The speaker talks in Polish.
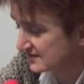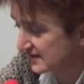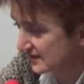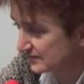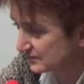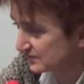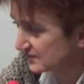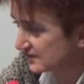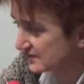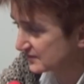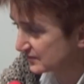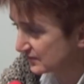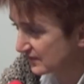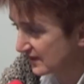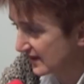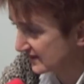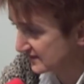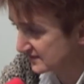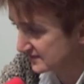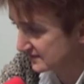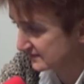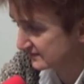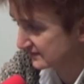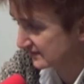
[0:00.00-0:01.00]
znajduje
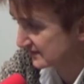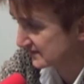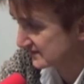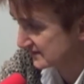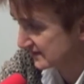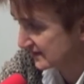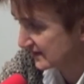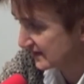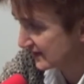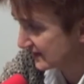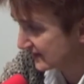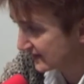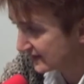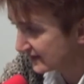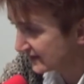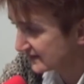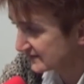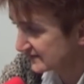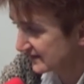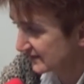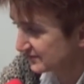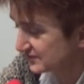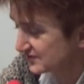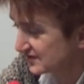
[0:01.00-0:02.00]
słuchaczy, więc
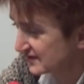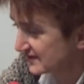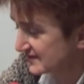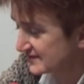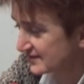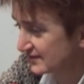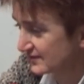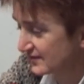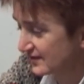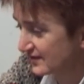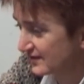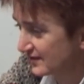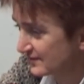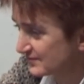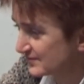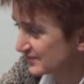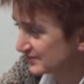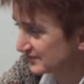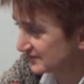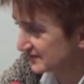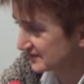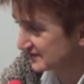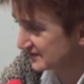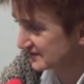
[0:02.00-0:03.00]
zawsze jest do kogo
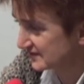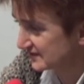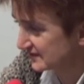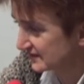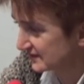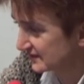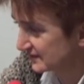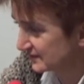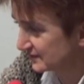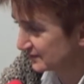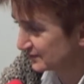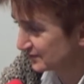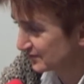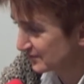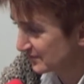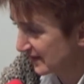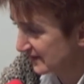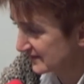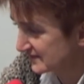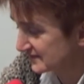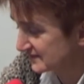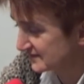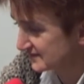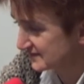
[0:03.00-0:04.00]
mówić i, i
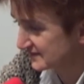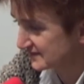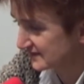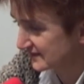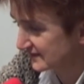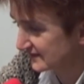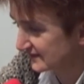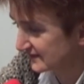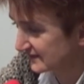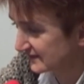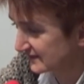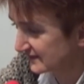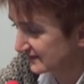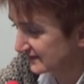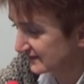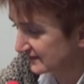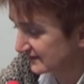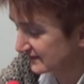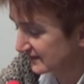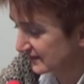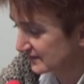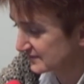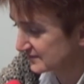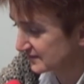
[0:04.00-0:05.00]
tłumaczyć się, e,
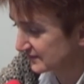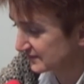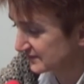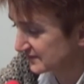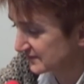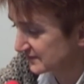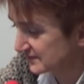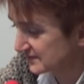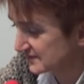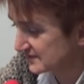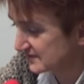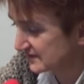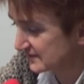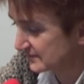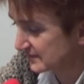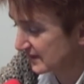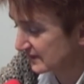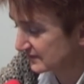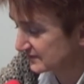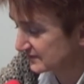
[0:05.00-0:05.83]
o co w tym wszystkim chodzi. A